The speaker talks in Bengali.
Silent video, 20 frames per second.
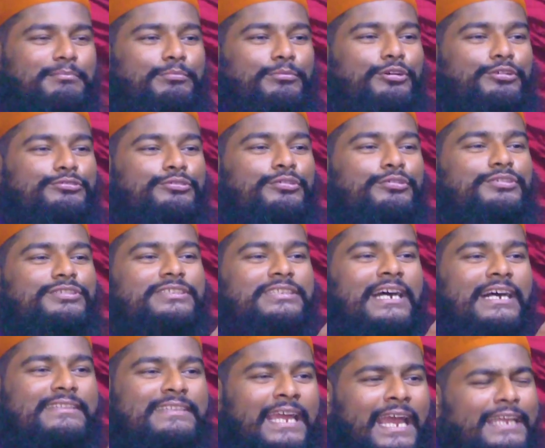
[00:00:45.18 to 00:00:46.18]
মধুর
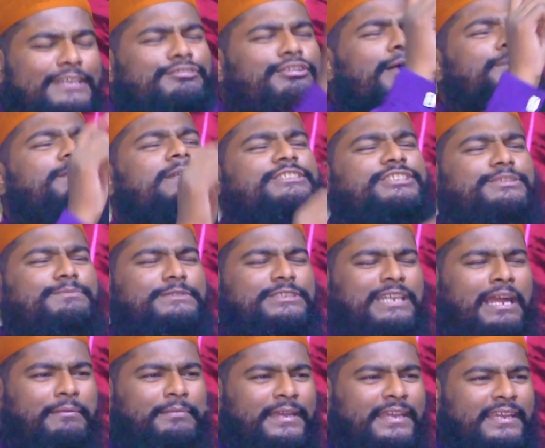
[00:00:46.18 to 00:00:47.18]
সাথেই তো বিষ
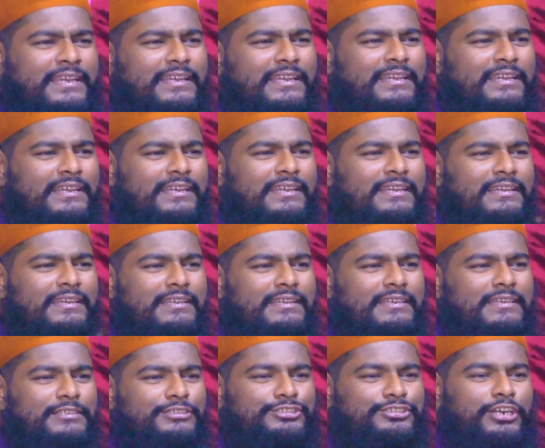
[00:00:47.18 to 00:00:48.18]
মিশাবে
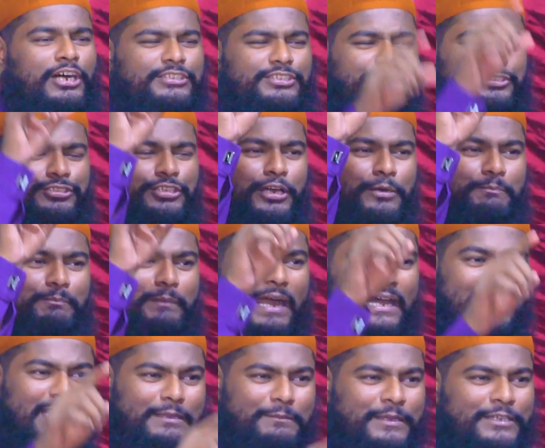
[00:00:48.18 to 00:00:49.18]
স্বচ্ছ
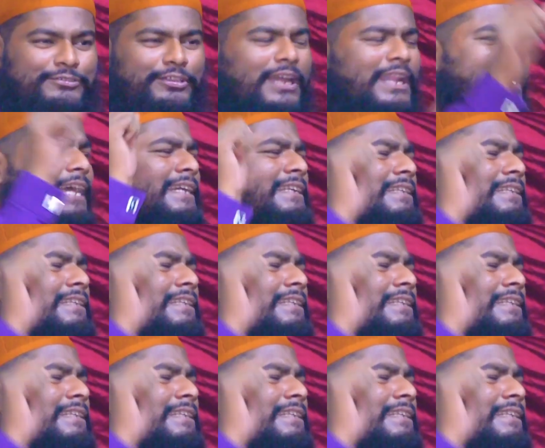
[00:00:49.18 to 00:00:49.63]
পানির ভিতরেই